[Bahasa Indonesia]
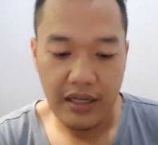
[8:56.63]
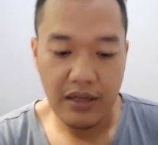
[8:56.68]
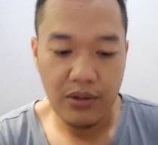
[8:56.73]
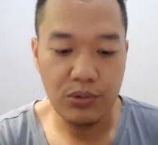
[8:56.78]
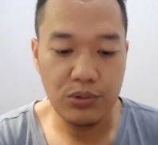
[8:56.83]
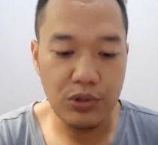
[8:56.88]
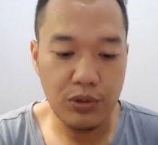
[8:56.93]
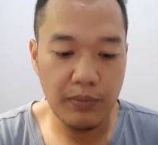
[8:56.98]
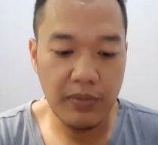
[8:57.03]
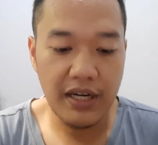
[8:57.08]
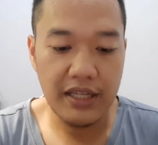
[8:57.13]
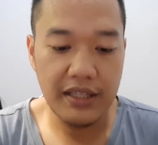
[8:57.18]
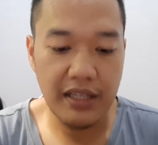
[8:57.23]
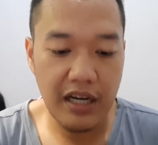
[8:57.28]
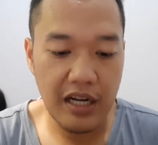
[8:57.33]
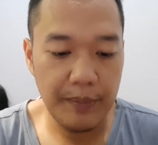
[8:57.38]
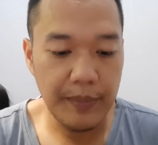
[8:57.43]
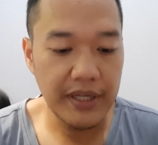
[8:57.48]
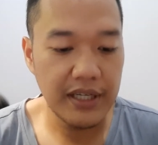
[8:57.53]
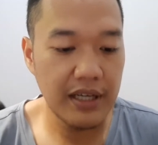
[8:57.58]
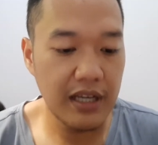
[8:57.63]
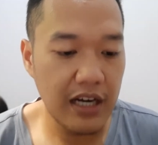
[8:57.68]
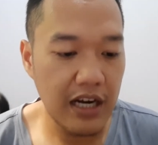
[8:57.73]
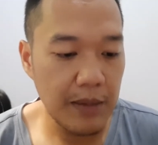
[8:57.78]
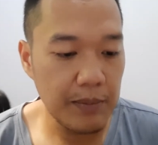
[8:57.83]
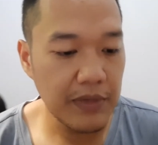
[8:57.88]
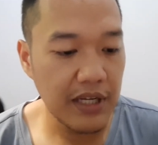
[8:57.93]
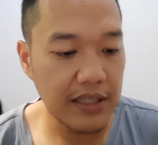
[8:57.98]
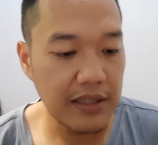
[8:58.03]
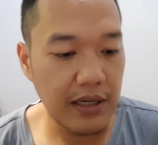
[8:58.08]
Untuk beratnya 8
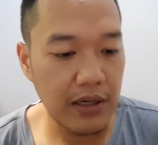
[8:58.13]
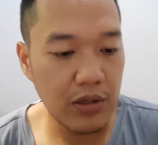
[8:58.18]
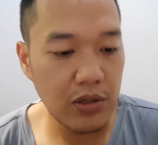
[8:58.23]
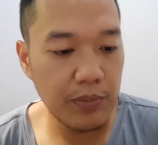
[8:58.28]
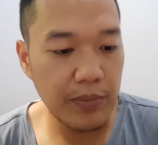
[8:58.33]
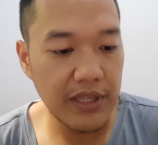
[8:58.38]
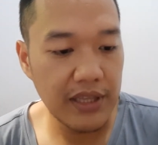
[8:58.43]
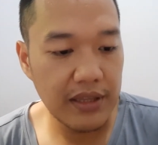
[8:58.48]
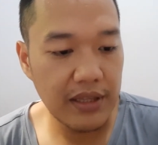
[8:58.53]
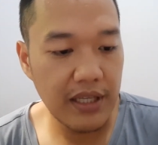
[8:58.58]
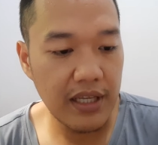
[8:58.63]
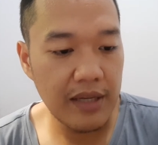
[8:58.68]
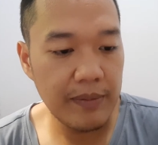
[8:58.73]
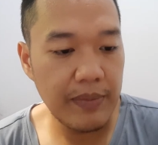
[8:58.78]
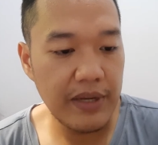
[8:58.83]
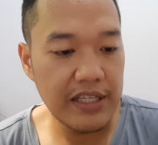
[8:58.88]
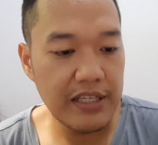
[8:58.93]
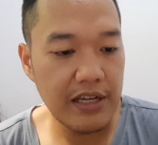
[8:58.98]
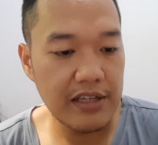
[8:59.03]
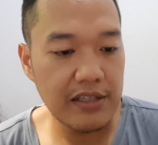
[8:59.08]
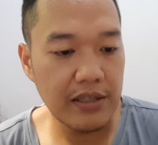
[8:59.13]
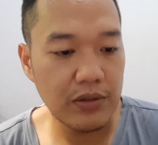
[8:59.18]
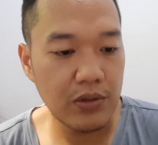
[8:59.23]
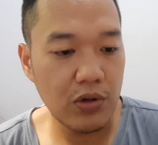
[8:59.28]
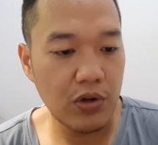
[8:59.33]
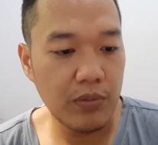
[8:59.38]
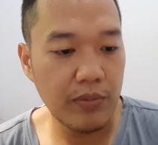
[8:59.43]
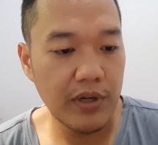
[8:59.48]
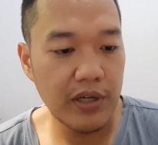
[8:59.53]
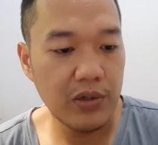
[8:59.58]
gram, nggak terlalu penting. Panjang 1,2,
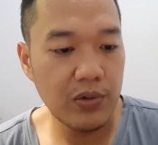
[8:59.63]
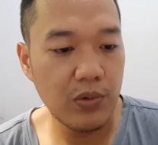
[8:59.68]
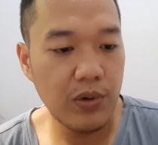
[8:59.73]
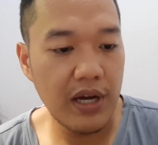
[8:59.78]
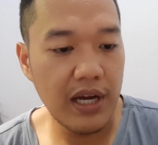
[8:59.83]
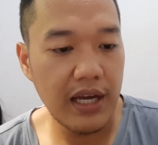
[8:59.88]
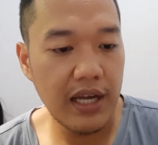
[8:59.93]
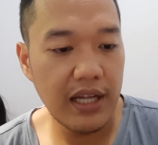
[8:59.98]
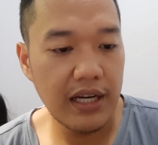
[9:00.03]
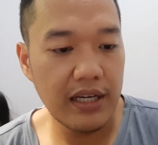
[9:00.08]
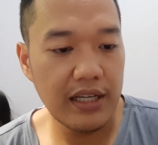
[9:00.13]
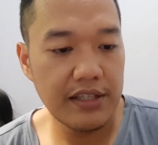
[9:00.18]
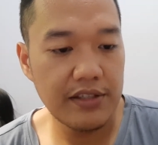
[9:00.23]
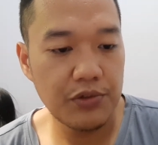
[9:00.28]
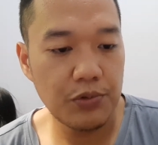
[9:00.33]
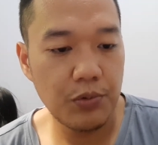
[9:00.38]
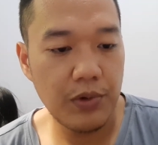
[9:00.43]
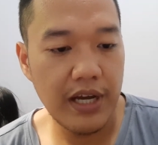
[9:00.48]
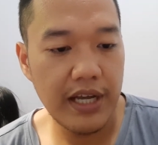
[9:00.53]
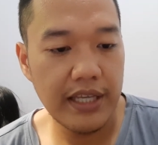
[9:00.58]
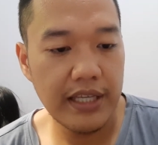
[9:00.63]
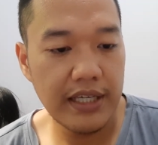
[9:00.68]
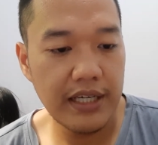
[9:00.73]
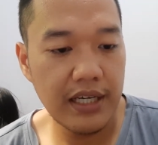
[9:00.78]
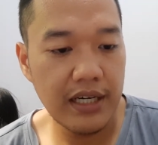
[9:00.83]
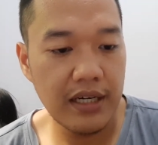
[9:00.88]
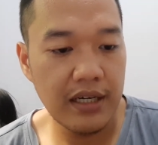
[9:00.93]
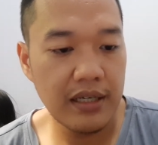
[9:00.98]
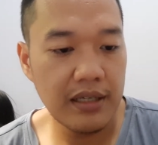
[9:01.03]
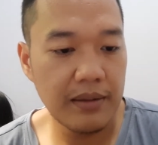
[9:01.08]
leads
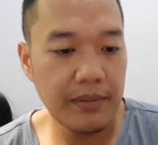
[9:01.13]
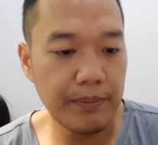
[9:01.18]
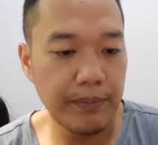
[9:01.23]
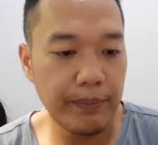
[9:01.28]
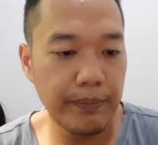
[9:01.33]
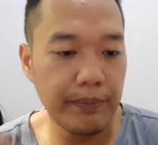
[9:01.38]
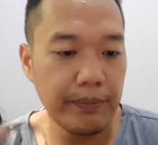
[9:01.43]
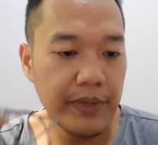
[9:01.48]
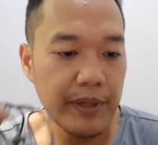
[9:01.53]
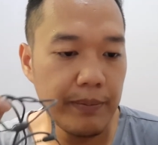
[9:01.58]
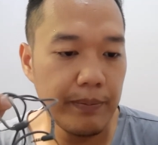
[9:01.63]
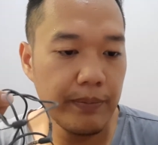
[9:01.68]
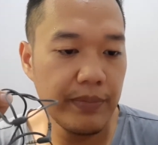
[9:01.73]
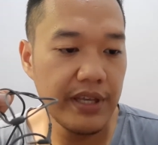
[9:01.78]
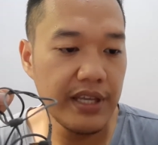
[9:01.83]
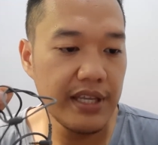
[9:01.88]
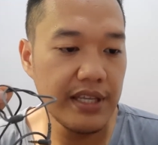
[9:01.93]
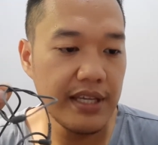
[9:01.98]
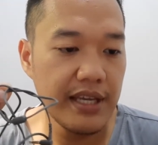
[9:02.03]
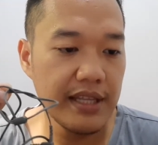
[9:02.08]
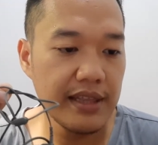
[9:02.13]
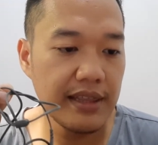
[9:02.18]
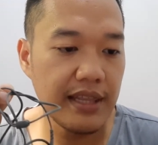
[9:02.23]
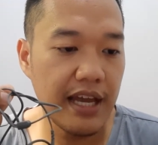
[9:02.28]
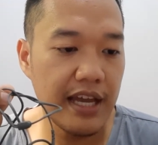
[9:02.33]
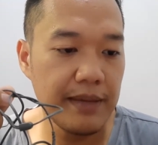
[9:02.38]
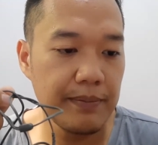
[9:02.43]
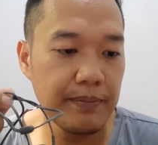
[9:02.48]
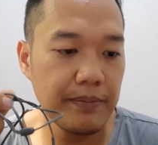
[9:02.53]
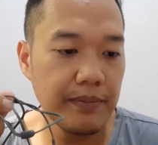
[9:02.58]
wire, PP
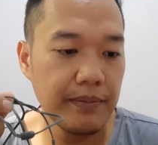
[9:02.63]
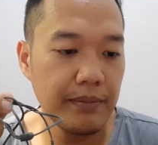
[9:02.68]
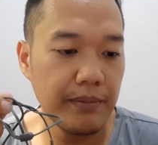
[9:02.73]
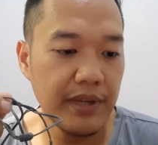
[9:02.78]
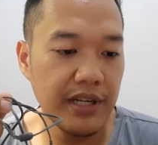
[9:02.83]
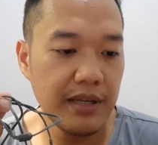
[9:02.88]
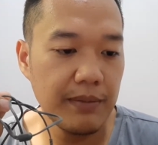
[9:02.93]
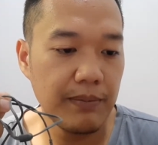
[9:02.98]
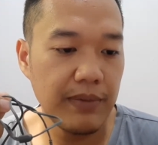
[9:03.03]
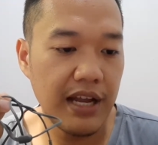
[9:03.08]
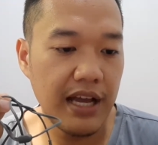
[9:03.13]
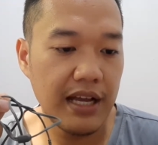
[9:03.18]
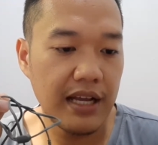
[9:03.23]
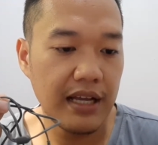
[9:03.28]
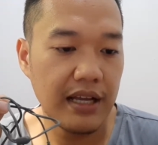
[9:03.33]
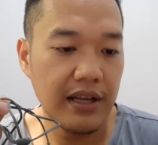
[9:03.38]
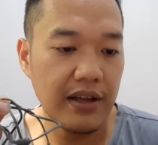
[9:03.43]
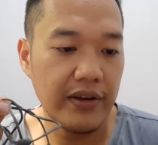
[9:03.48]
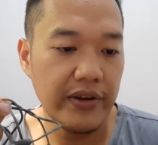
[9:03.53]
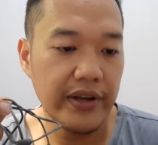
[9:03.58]
Y-type, mini plug. Oke.